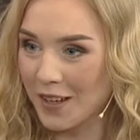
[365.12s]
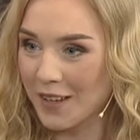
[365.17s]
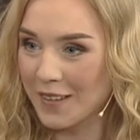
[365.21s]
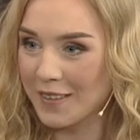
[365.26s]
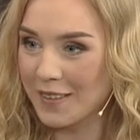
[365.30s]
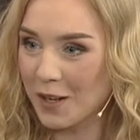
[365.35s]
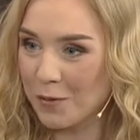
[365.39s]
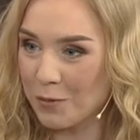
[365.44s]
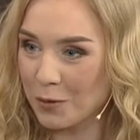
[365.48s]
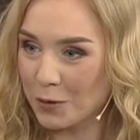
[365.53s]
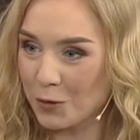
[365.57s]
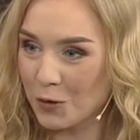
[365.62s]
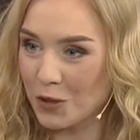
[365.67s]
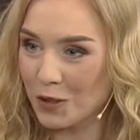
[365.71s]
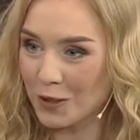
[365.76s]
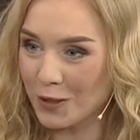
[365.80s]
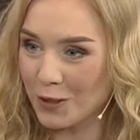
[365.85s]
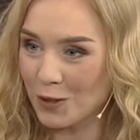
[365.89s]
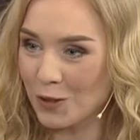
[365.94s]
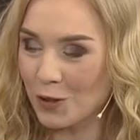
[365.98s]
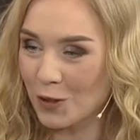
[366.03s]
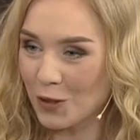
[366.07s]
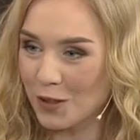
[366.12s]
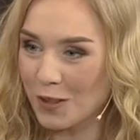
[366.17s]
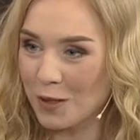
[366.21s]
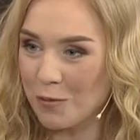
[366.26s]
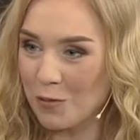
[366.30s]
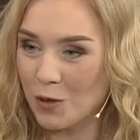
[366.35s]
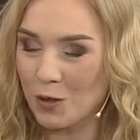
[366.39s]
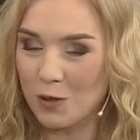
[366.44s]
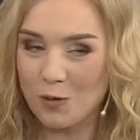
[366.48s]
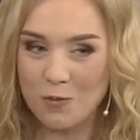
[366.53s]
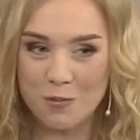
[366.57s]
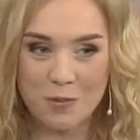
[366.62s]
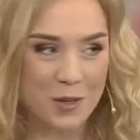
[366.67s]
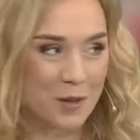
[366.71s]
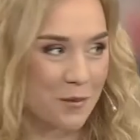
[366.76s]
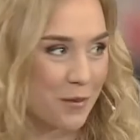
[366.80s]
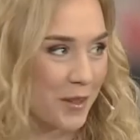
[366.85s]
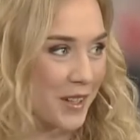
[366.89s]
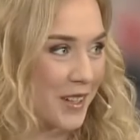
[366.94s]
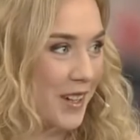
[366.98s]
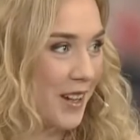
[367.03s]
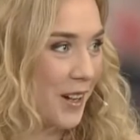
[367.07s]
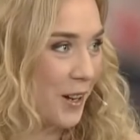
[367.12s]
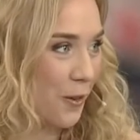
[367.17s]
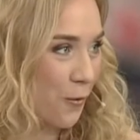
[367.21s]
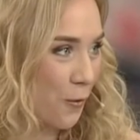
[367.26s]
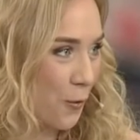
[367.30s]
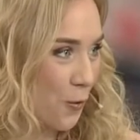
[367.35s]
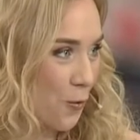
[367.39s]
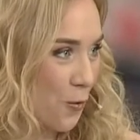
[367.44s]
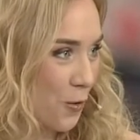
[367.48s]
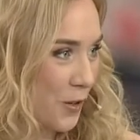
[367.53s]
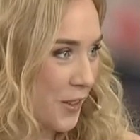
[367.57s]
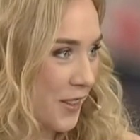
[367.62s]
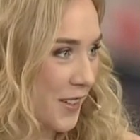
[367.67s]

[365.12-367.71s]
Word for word: Так получилось, что это мой любимый фрукт.